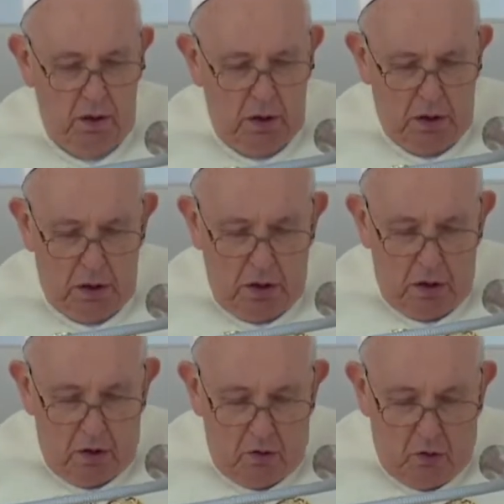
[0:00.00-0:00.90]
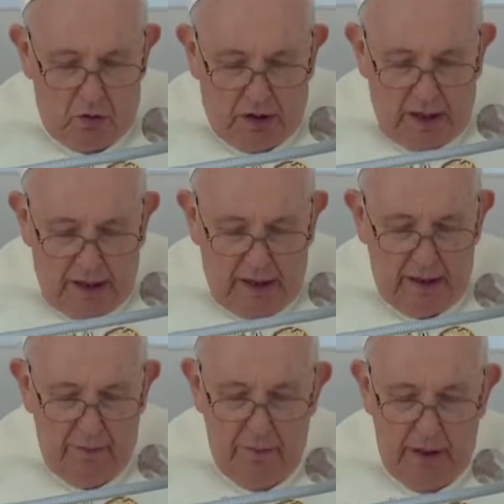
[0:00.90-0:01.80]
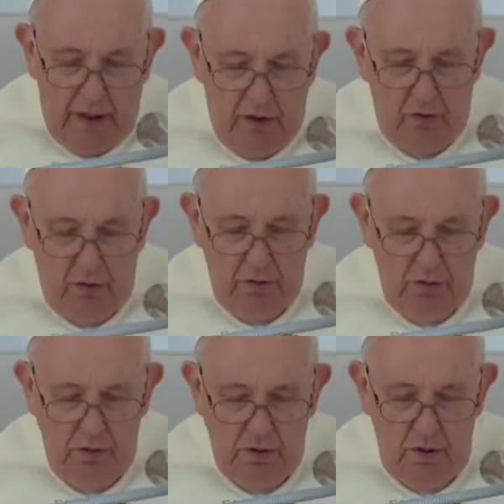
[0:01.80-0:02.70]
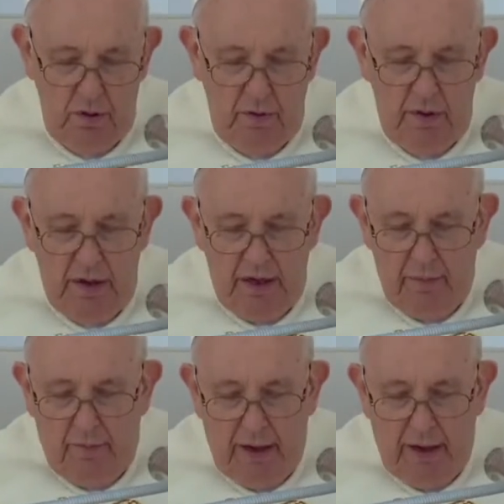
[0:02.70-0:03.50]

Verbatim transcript: N'ayez pas peur, soyez sans crainte.